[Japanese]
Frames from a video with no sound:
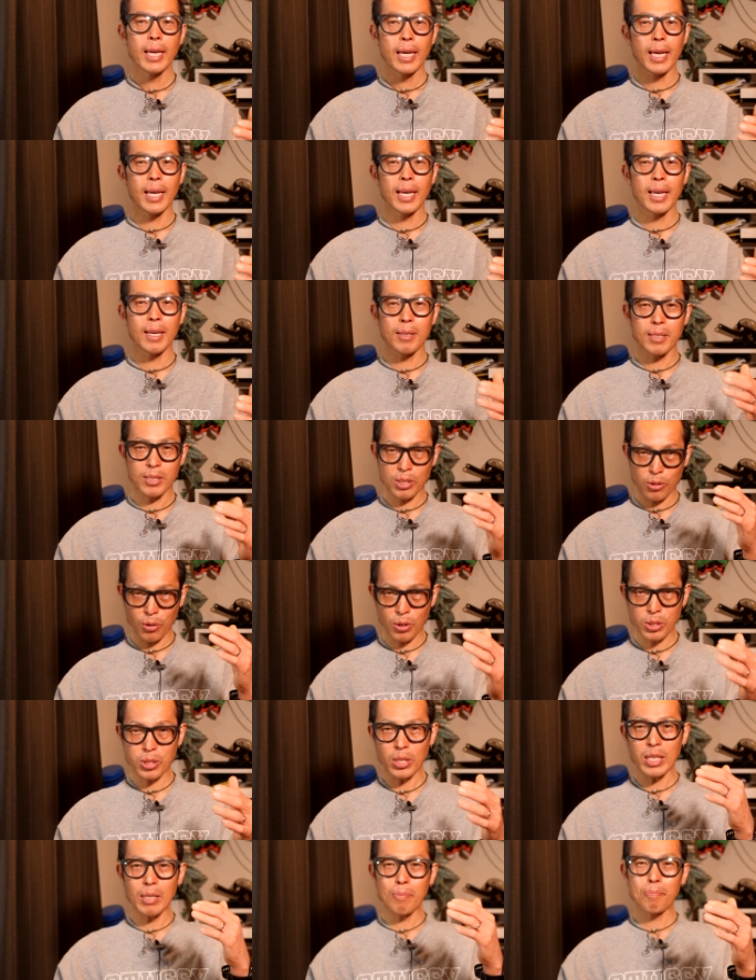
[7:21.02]
えー、それ
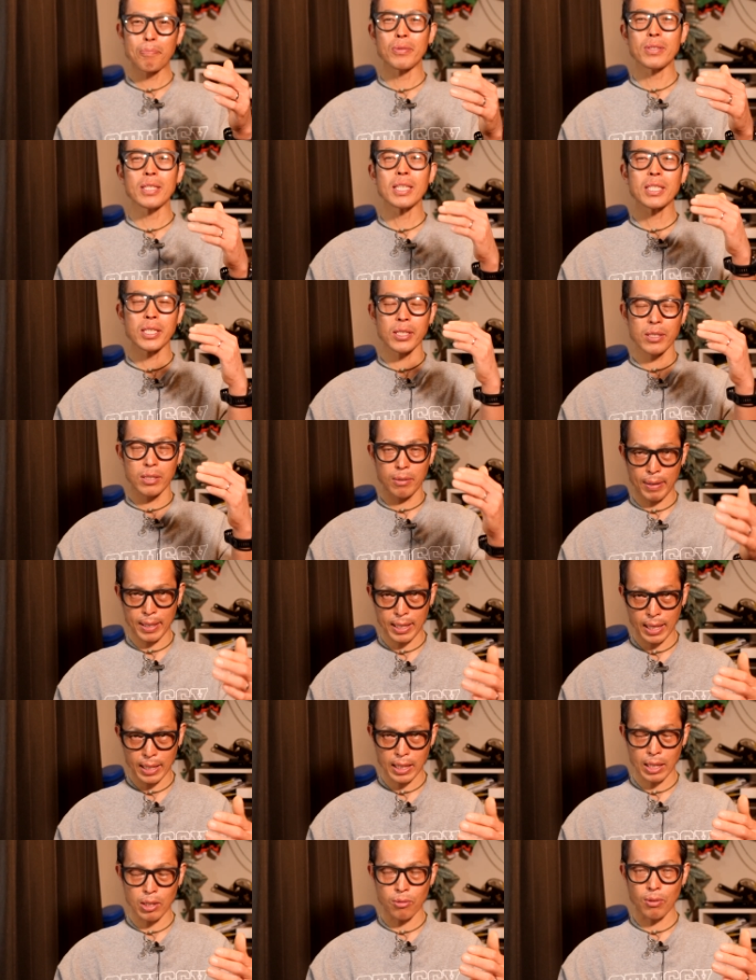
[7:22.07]
こそいっぷんでシルバー
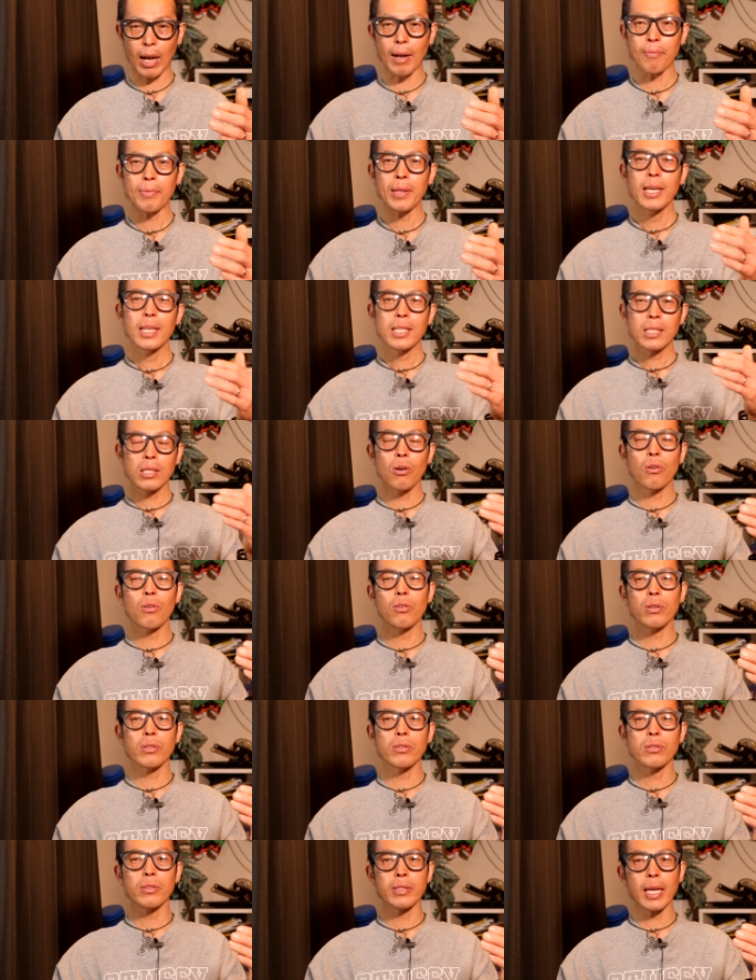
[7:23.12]
だったとか、そ
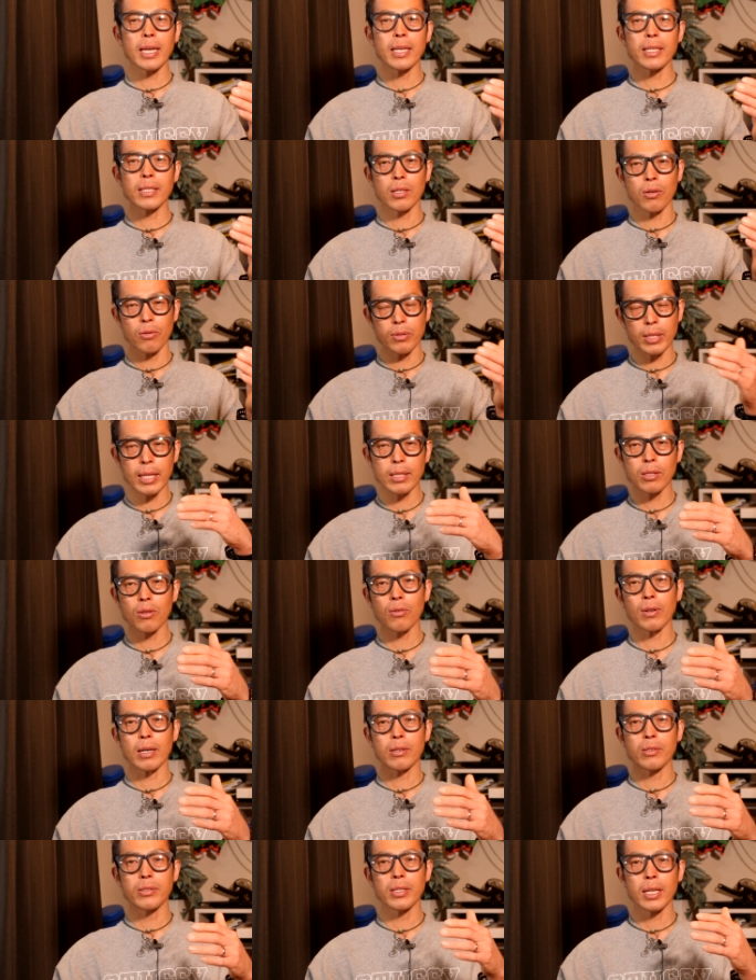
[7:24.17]
ういうね、去年と
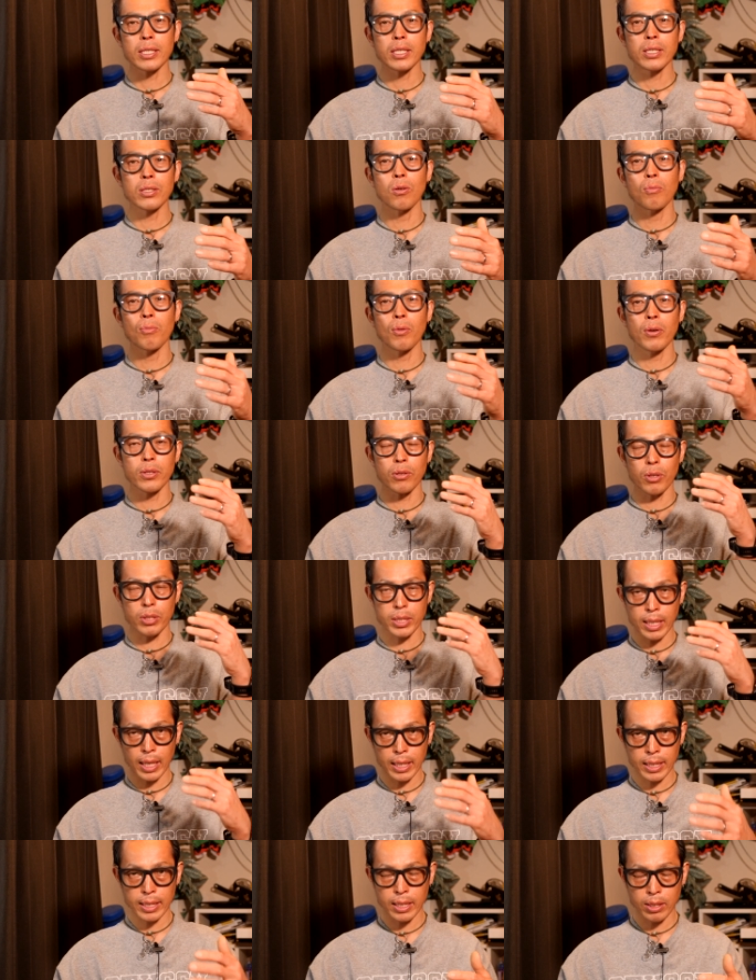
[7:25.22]
か悔しい思いをし
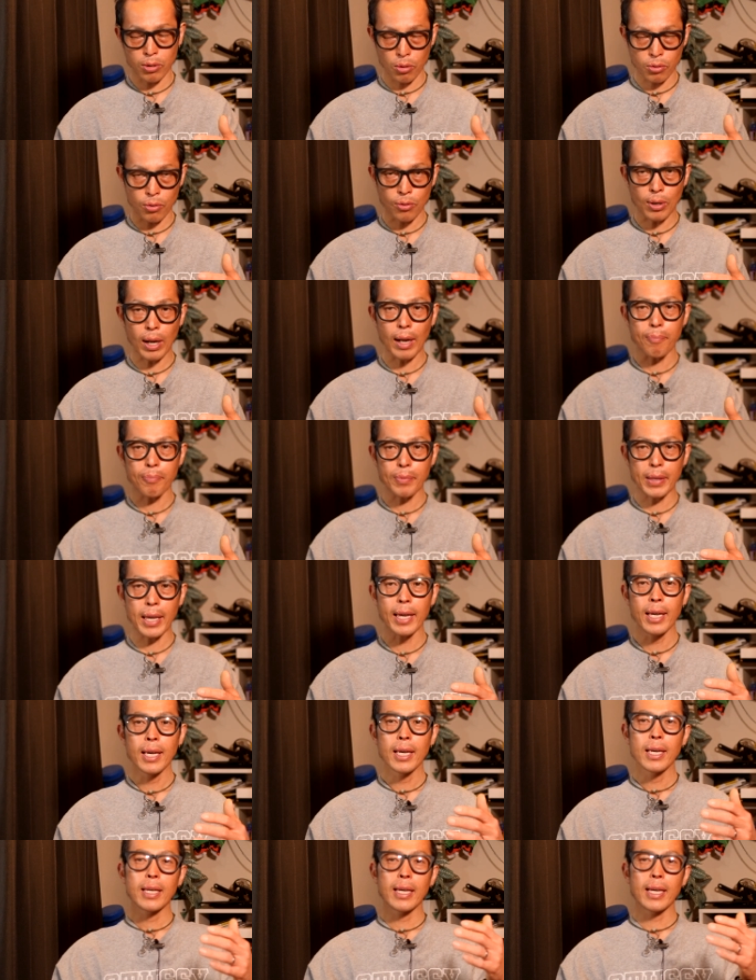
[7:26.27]
た人とか、
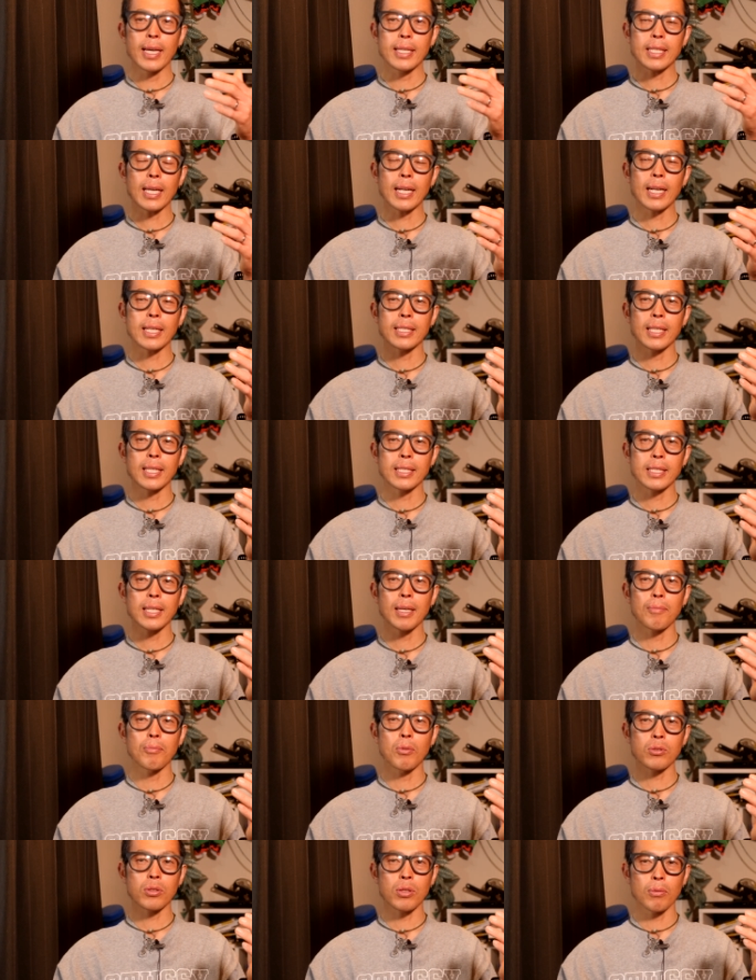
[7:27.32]
えー、さらにです
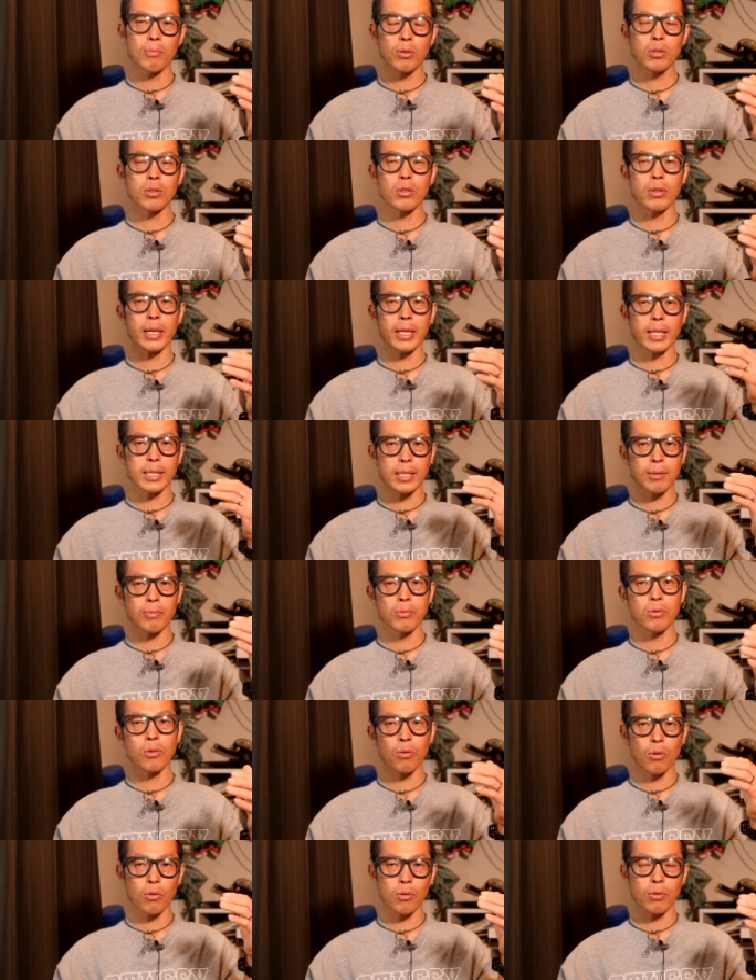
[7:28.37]
ね、もっともっと、えー、自
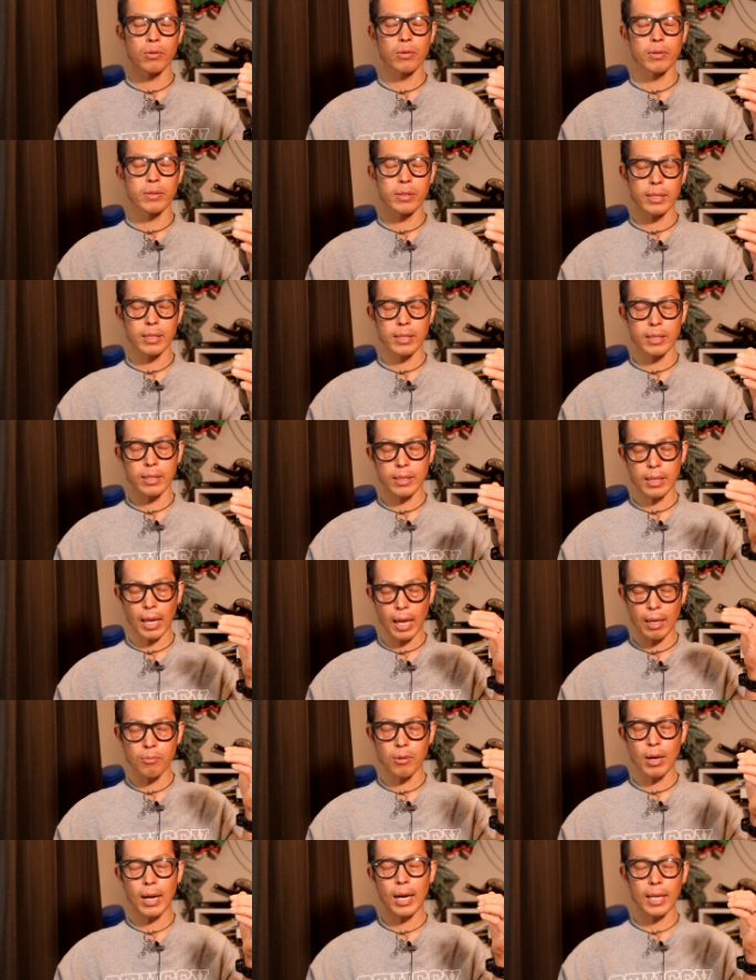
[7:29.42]
分をこう、
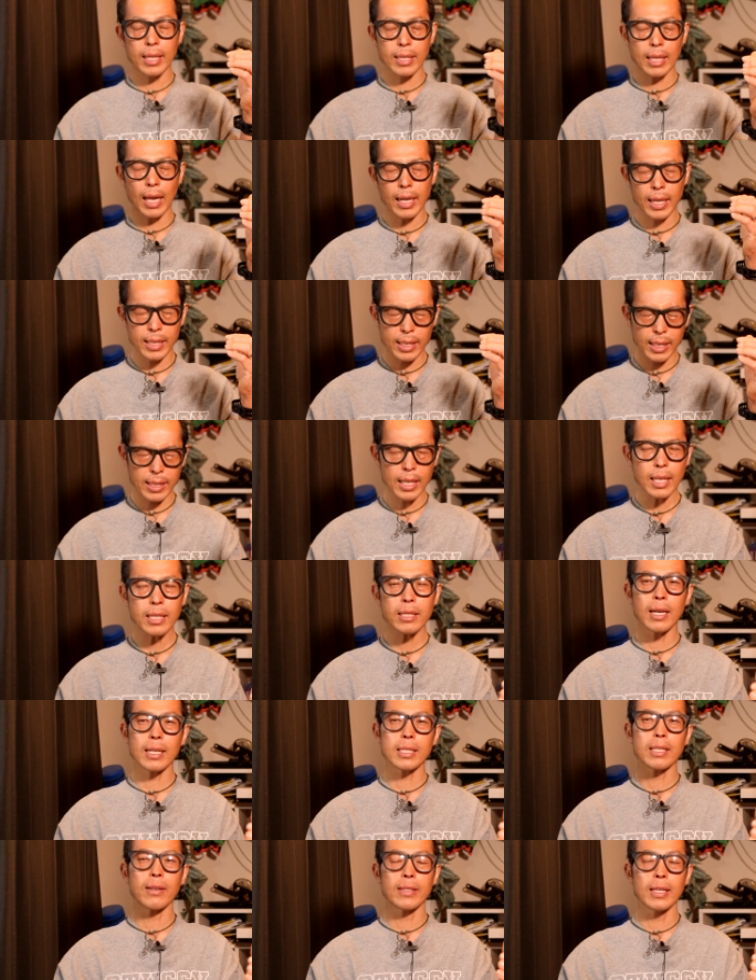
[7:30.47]
タイムを上げ、上げていきたいっ
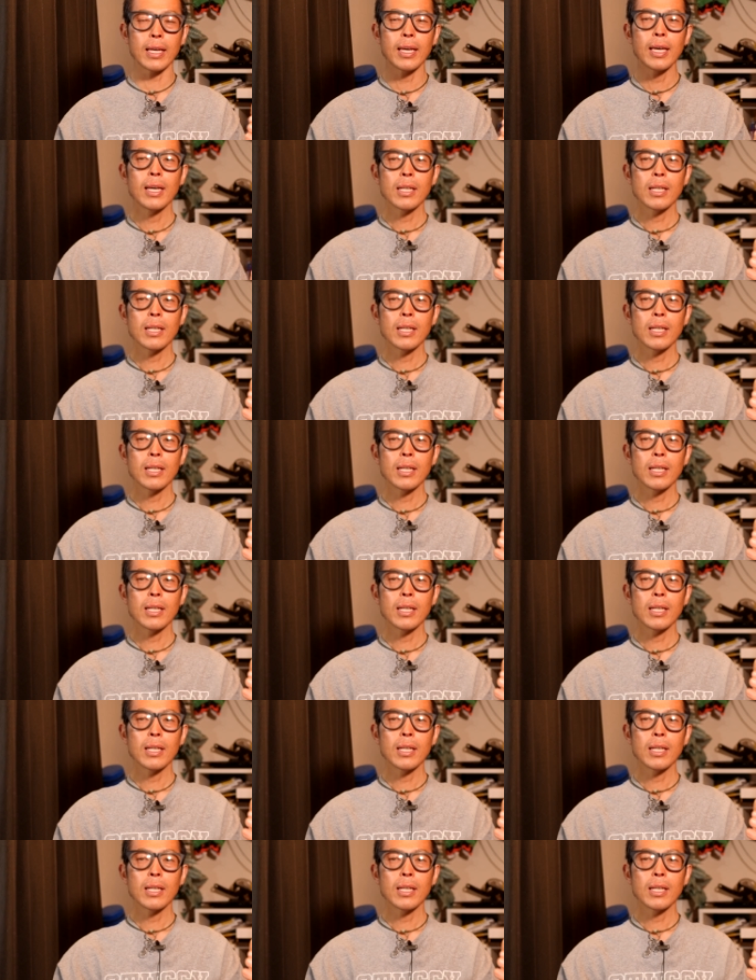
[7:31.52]
て方はね、